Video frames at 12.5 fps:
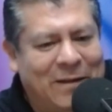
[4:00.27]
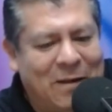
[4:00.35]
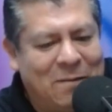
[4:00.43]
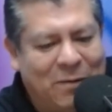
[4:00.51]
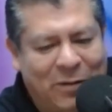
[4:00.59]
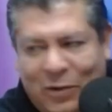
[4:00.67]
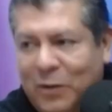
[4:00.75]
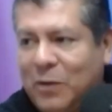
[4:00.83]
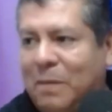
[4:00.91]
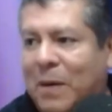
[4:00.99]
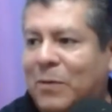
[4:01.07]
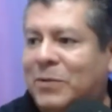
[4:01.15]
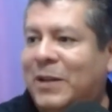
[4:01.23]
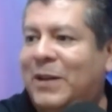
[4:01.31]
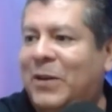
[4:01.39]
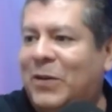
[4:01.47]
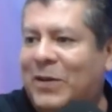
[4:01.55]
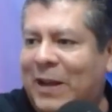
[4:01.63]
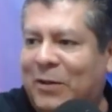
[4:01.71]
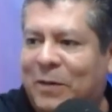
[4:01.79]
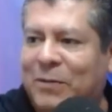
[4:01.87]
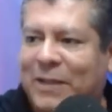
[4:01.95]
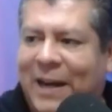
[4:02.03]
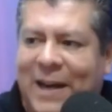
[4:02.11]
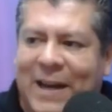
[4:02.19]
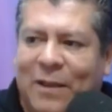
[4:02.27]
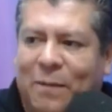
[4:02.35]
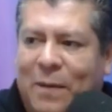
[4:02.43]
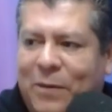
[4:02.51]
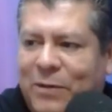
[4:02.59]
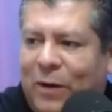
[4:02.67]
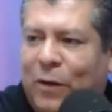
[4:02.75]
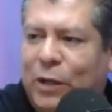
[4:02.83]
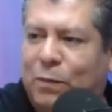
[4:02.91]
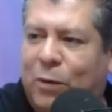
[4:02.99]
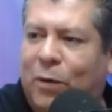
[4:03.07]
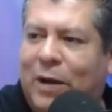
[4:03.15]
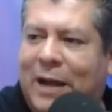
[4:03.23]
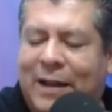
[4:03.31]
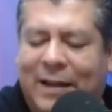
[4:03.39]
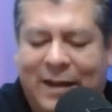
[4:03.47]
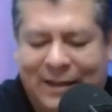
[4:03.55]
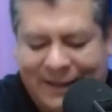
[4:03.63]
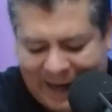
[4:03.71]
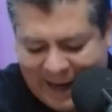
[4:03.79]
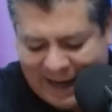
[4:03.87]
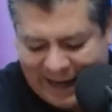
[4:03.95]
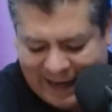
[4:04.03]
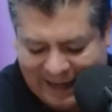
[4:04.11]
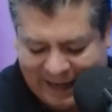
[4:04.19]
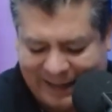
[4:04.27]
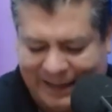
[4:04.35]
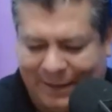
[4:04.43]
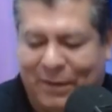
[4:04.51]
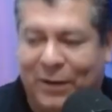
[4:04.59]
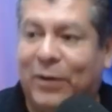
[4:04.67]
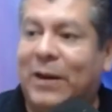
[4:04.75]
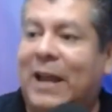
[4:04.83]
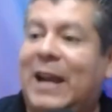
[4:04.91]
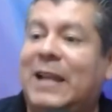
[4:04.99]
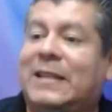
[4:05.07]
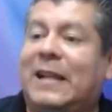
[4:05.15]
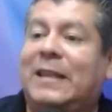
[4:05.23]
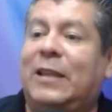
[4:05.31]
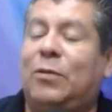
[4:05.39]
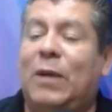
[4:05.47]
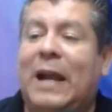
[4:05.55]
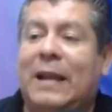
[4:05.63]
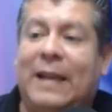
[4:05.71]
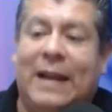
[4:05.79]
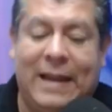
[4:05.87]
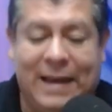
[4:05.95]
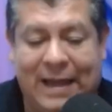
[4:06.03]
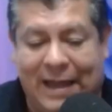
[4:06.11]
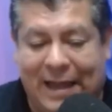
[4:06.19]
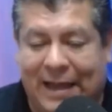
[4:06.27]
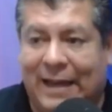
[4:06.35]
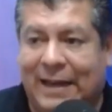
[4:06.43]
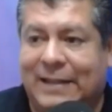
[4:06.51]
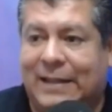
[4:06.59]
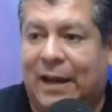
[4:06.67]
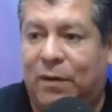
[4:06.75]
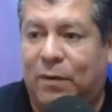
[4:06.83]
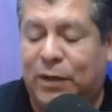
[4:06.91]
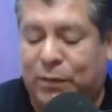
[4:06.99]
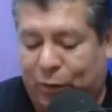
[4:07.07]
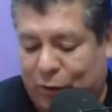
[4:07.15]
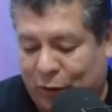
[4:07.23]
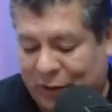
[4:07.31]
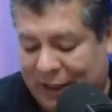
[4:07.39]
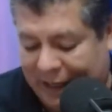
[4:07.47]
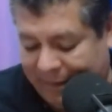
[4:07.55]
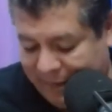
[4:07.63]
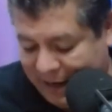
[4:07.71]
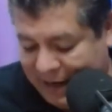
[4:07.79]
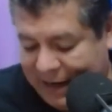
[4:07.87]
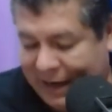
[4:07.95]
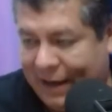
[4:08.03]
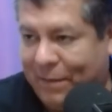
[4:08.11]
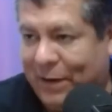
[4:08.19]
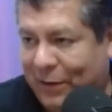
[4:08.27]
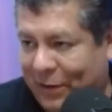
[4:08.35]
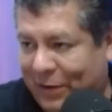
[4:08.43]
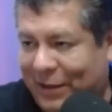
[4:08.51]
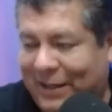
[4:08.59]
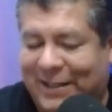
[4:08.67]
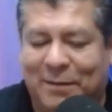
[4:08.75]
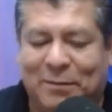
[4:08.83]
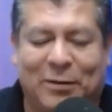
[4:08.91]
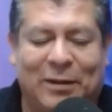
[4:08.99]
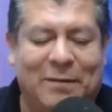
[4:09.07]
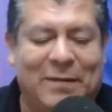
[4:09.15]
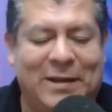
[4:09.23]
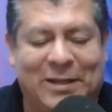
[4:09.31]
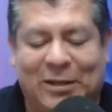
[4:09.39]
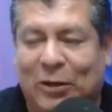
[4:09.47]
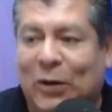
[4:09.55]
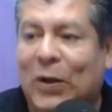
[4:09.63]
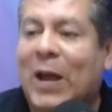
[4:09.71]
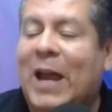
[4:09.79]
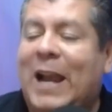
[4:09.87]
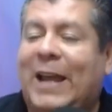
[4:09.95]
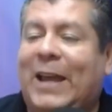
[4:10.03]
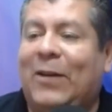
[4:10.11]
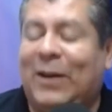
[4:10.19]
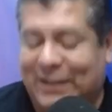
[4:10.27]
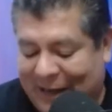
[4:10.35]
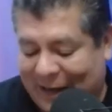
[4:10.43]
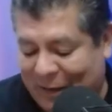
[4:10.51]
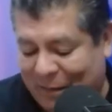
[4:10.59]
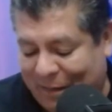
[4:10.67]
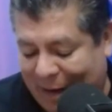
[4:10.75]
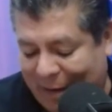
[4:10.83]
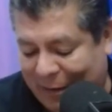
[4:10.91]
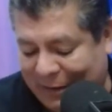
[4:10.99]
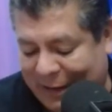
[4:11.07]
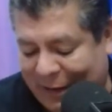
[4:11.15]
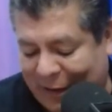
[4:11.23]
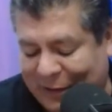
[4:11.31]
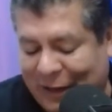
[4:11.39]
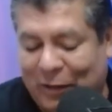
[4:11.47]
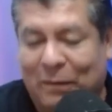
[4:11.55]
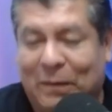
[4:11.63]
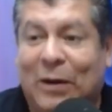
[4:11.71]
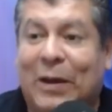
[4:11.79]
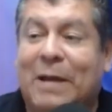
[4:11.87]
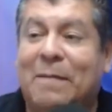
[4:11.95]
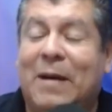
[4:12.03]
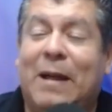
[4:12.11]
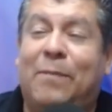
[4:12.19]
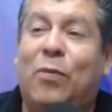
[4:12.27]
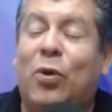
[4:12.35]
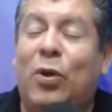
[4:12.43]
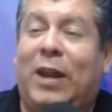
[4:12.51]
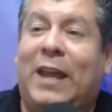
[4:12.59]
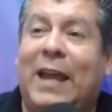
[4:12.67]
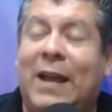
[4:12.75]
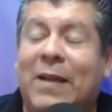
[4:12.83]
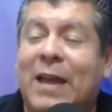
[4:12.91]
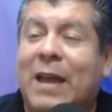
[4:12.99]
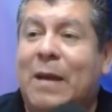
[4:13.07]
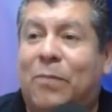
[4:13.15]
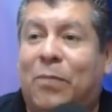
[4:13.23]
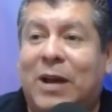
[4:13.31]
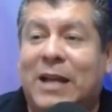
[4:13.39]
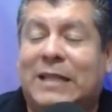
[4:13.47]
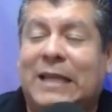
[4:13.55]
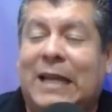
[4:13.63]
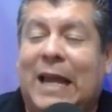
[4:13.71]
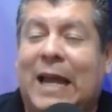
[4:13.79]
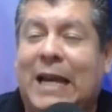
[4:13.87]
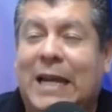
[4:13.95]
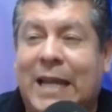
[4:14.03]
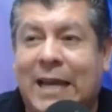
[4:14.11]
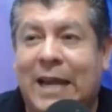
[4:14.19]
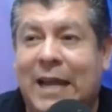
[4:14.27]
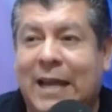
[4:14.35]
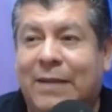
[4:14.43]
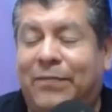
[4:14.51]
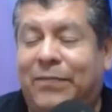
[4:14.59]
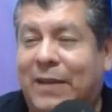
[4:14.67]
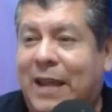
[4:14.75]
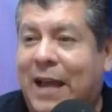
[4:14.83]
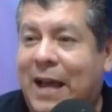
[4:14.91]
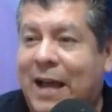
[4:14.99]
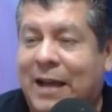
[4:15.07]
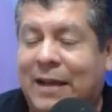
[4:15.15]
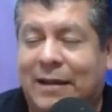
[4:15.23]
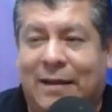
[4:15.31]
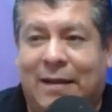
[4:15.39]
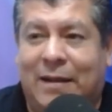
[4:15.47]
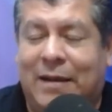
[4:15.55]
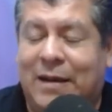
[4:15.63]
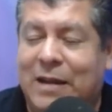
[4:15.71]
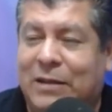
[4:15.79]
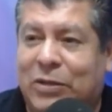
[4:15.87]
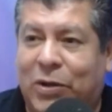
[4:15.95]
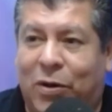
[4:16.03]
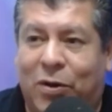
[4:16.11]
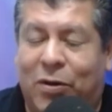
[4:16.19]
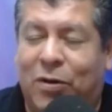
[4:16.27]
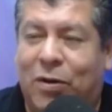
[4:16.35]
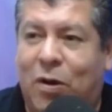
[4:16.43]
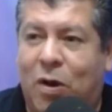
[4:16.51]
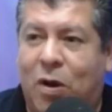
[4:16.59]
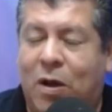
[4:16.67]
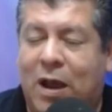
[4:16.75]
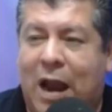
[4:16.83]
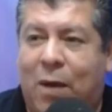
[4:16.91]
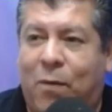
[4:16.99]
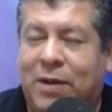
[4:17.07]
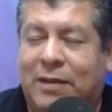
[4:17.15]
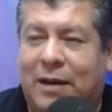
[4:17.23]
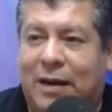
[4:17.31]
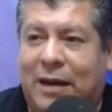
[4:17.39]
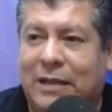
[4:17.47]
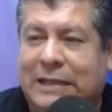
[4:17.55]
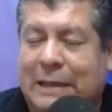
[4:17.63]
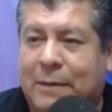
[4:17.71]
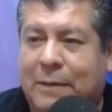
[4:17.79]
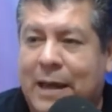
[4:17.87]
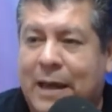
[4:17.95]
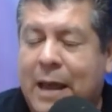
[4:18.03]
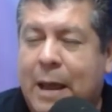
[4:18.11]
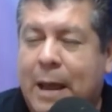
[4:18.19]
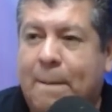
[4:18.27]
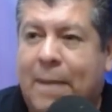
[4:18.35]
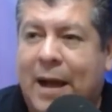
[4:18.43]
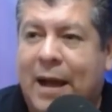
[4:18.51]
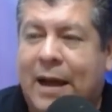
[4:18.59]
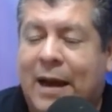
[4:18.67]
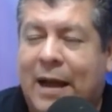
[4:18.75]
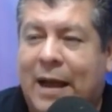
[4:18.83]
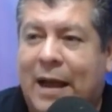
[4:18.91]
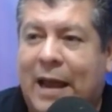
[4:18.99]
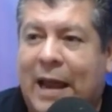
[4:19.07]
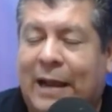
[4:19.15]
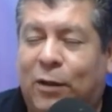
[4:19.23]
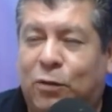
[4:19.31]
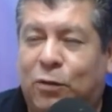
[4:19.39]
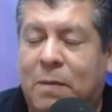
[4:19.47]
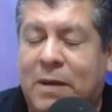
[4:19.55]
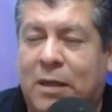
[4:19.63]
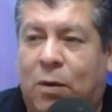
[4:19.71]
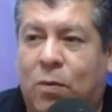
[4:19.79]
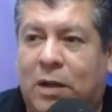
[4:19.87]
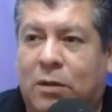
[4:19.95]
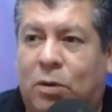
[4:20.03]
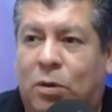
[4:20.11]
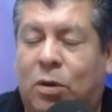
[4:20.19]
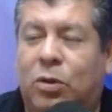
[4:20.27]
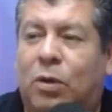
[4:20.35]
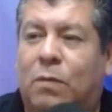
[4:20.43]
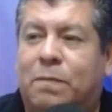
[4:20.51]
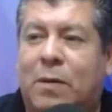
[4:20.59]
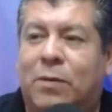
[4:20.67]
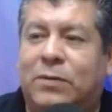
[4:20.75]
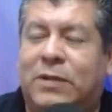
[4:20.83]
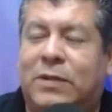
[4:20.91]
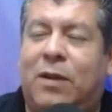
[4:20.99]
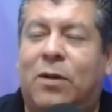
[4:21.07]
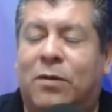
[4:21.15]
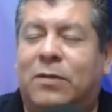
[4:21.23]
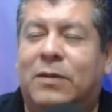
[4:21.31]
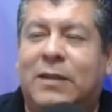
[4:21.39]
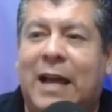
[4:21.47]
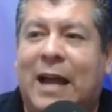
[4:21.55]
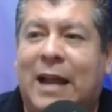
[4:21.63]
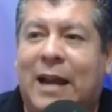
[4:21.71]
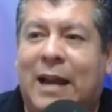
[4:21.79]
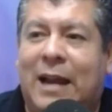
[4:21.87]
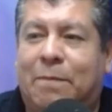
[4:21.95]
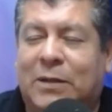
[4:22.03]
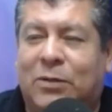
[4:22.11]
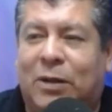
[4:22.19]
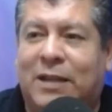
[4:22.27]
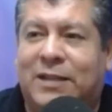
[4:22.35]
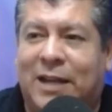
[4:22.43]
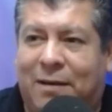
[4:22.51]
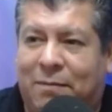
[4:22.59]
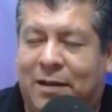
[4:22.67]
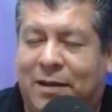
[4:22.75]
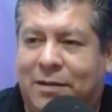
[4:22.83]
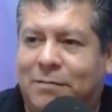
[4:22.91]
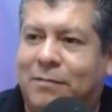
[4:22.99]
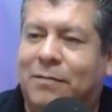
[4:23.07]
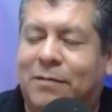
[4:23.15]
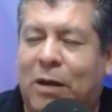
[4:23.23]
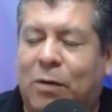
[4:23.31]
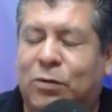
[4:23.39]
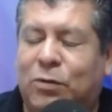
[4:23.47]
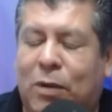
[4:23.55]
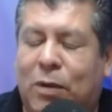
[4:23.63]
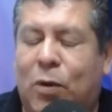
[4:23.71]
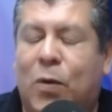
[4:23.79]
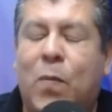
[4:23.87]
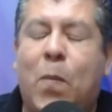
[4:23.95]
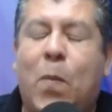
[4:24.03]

termómetro, don Pablo Sergio, ya lo tenemos en la línea, don Pablo Sergio Es puro Cárdenas, él es, perdón, él es el titular del INE en San Luis Potosí, eh, perdón, ahorita seguimos con el tema de Chantolo, le quiero agradecer a don Pablo Sergio que nos haya tomado la llamada porque pues el INE ya eh, inició la cuenta regresiva para el 2024. Don Pablo Sergio, ya le empezó la chamba. Qué gusto saludarlo.